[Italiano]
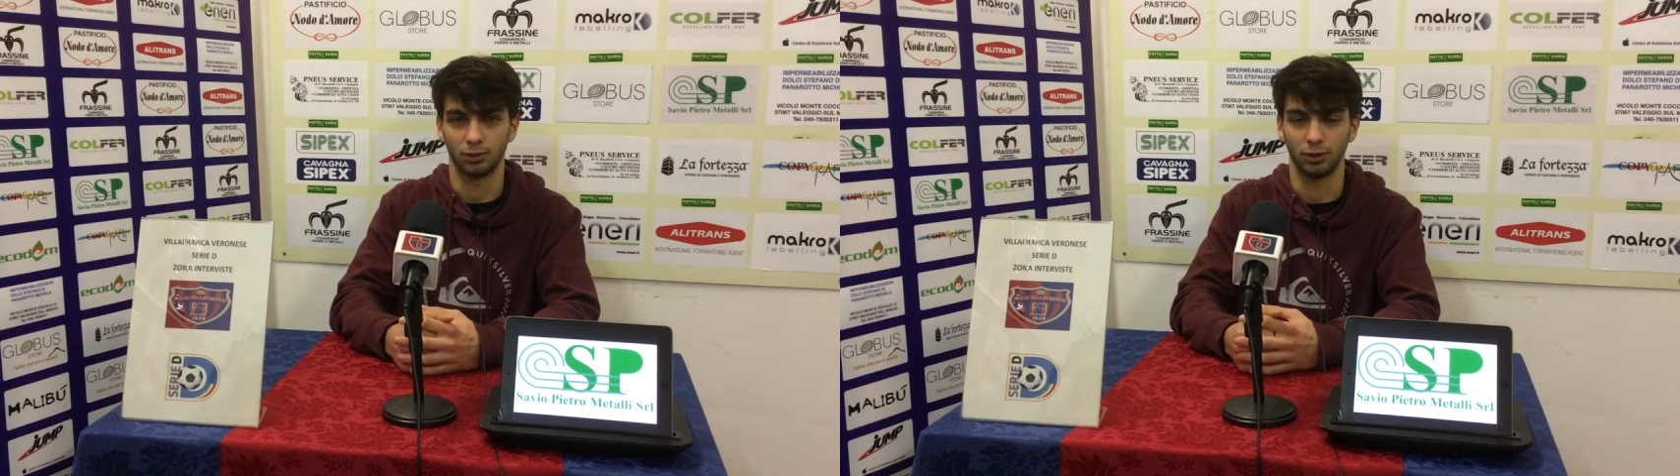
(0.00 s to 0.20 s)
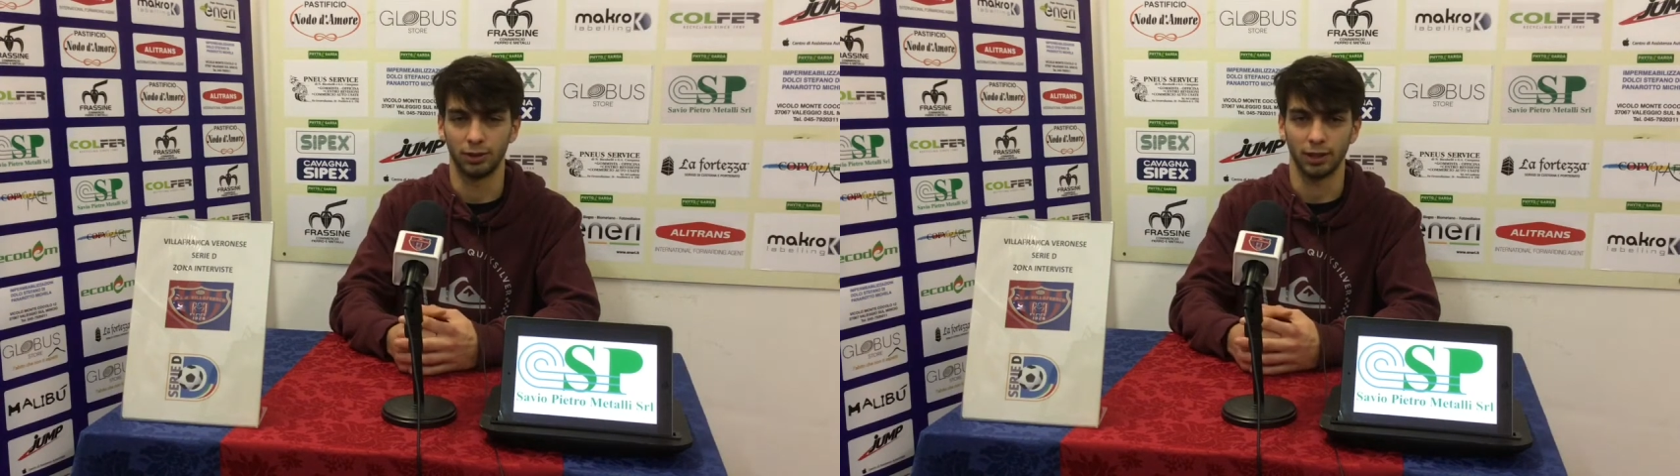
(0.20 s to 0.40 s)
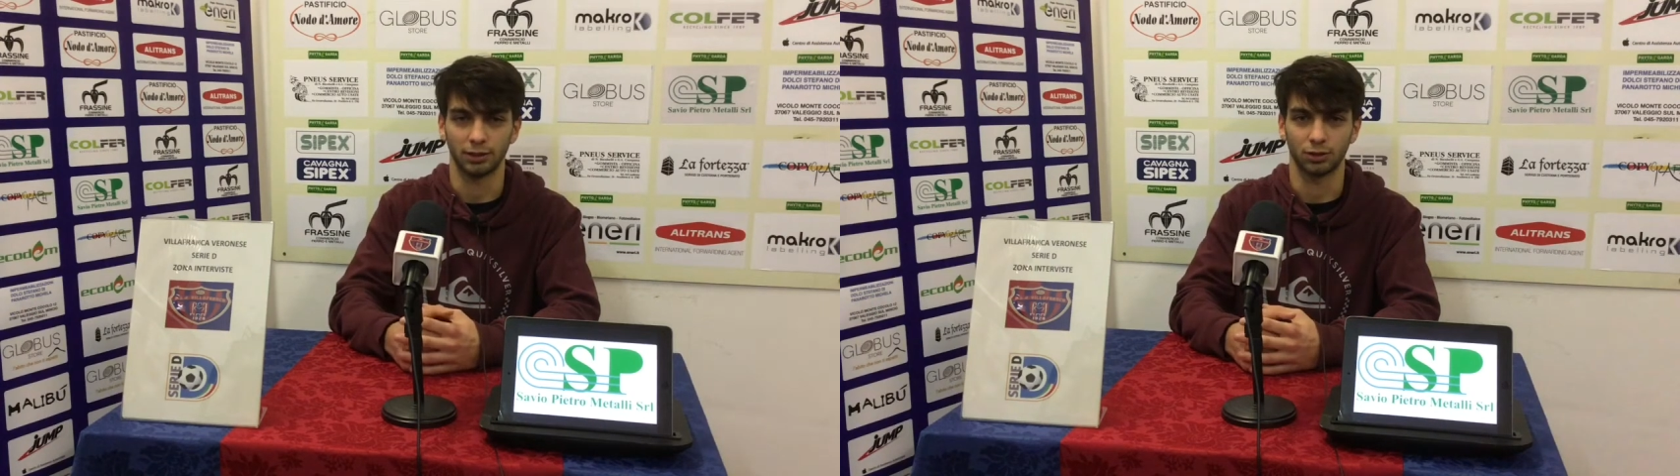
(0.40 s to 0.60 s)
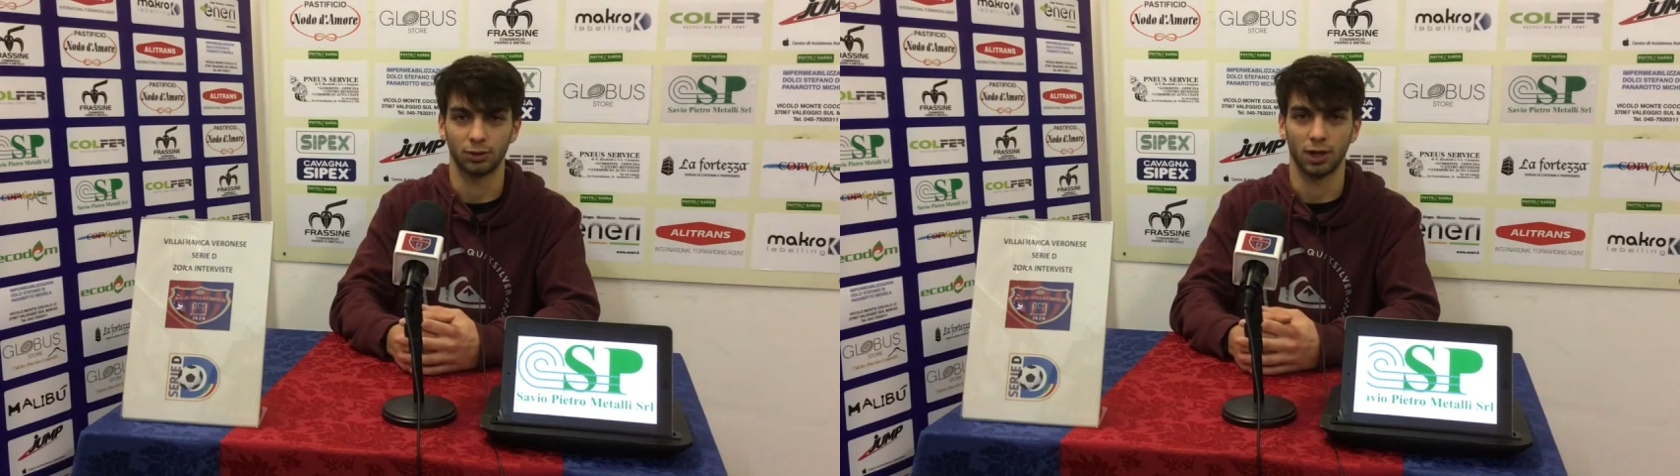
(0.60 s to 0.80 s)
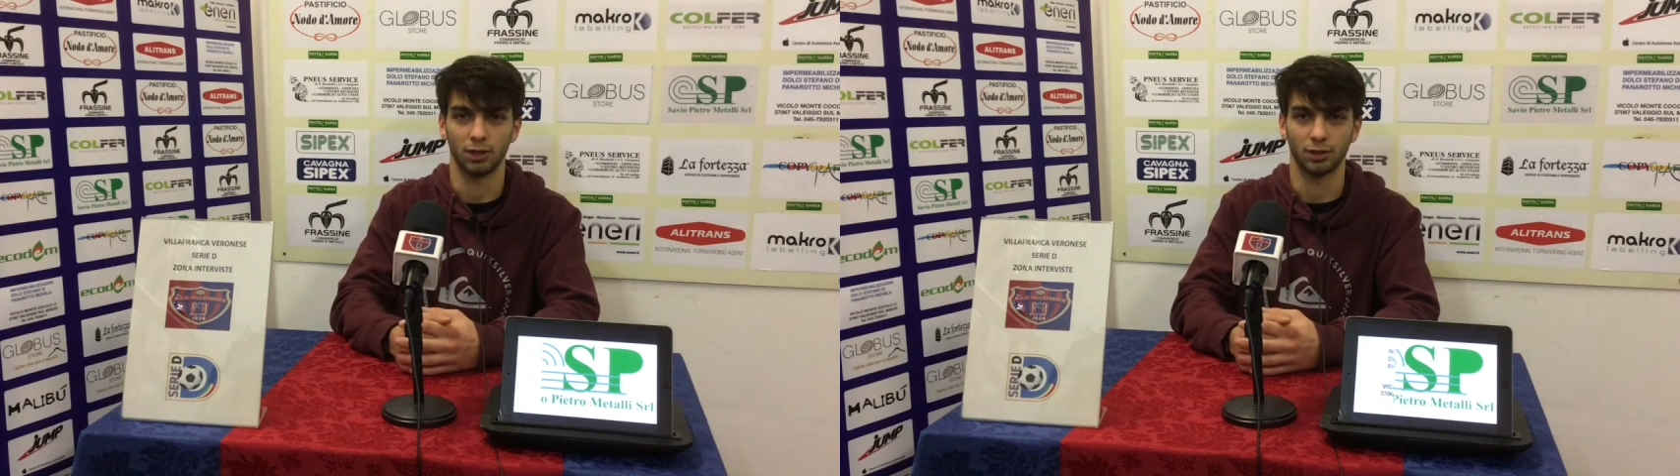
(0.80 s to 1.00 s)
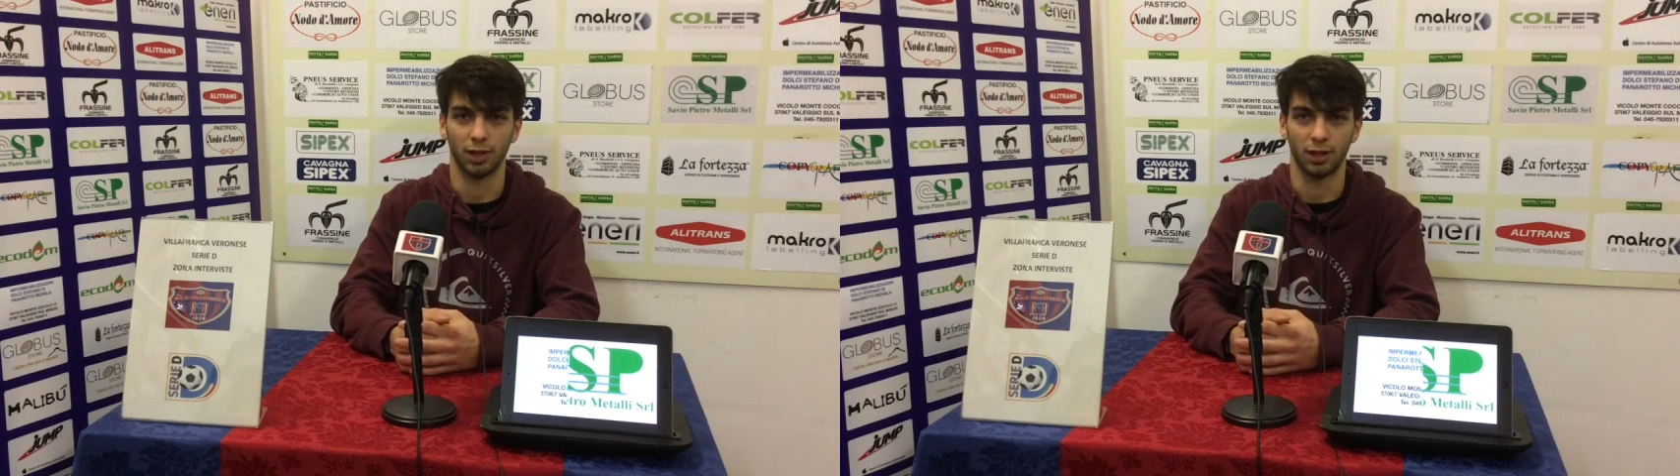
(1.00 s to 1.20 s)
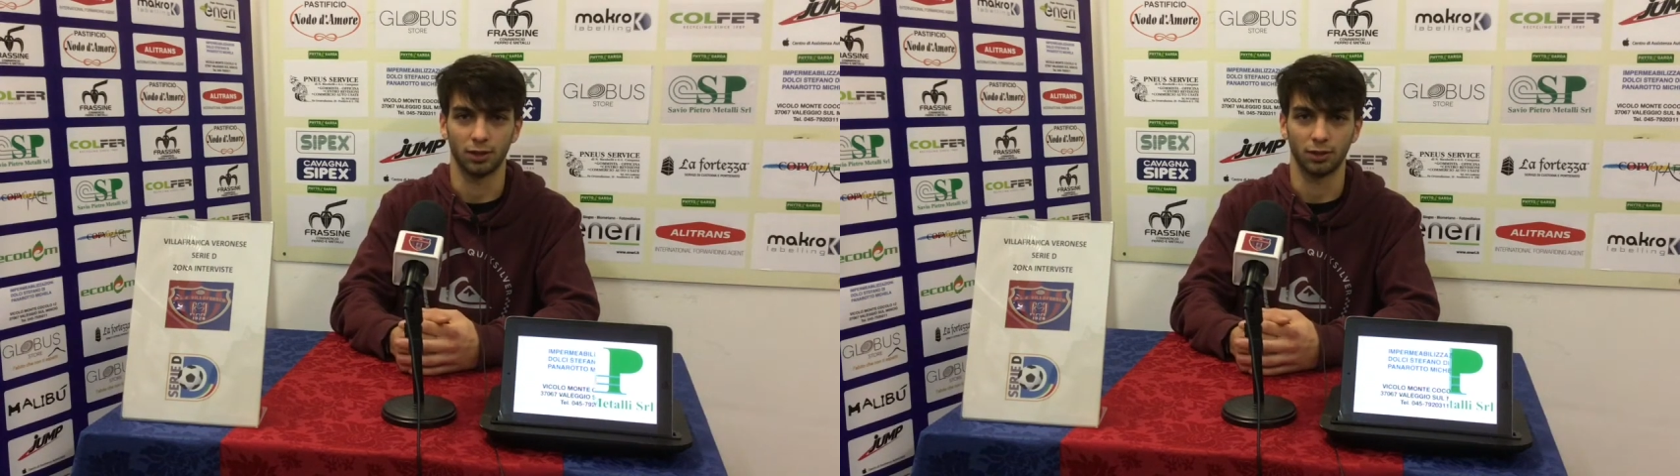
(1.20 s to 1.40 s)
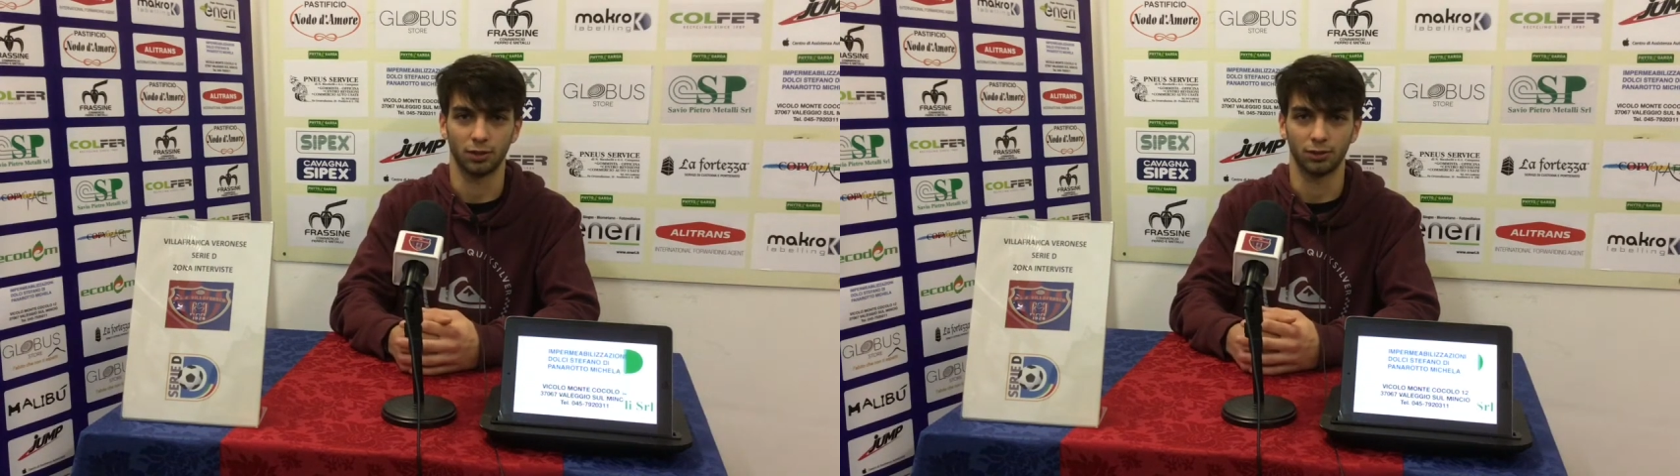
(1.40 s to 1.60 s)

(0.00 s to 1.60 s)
di testa su calcio d'angolo